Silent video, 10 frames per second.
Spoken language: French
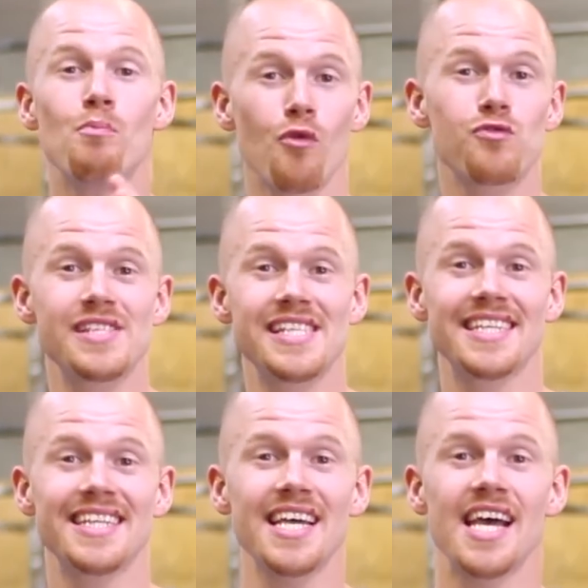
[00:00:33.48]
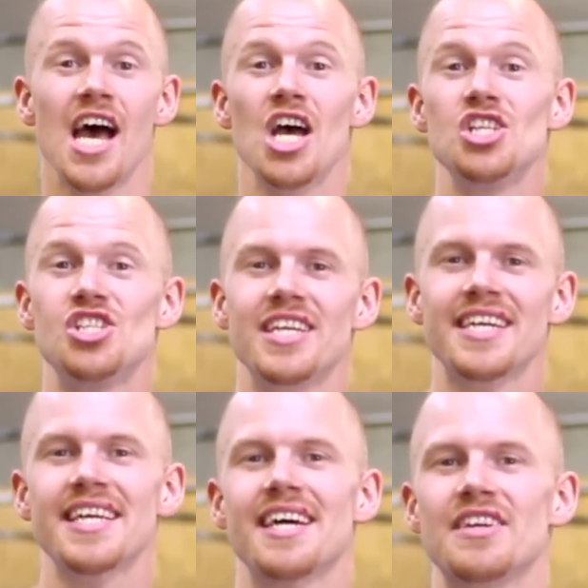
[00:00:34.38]
Pour vous y aider, j'ai
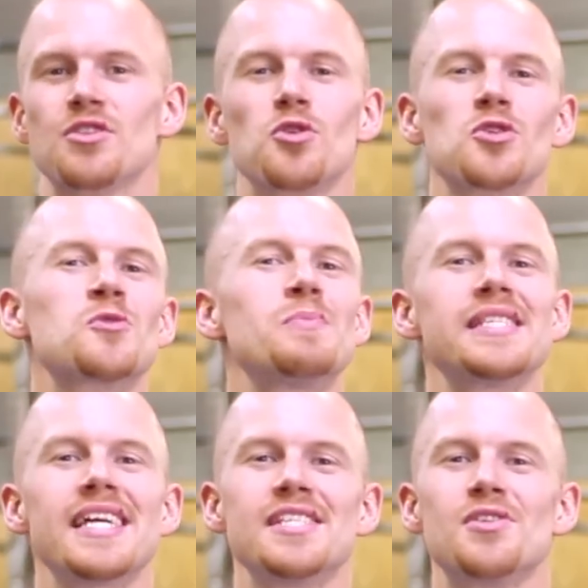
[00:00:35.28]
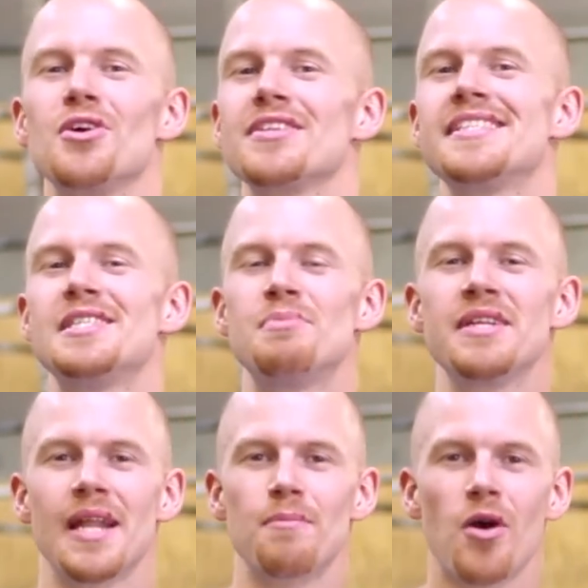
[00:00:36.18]
créé avec d'autres spécialistes de leur
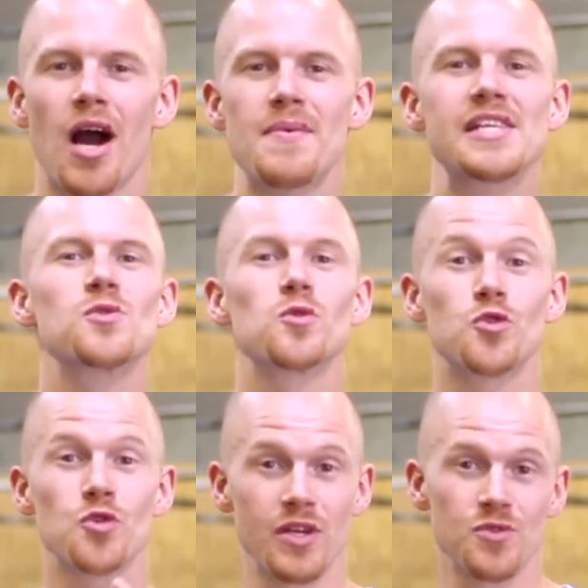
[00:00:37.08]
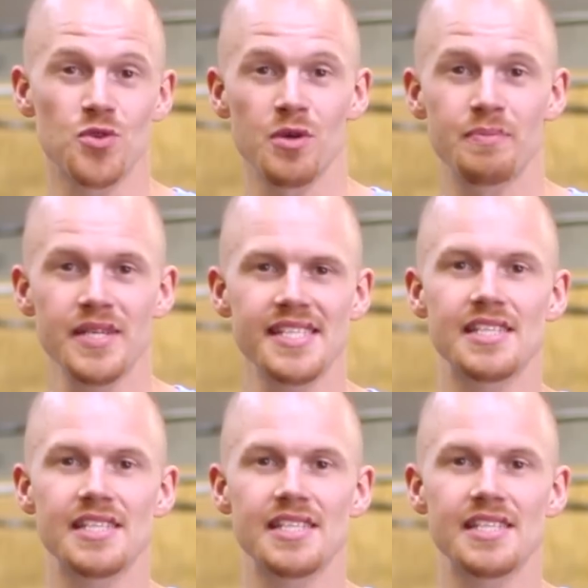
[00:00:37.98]
discipline la programmation Train to Compete.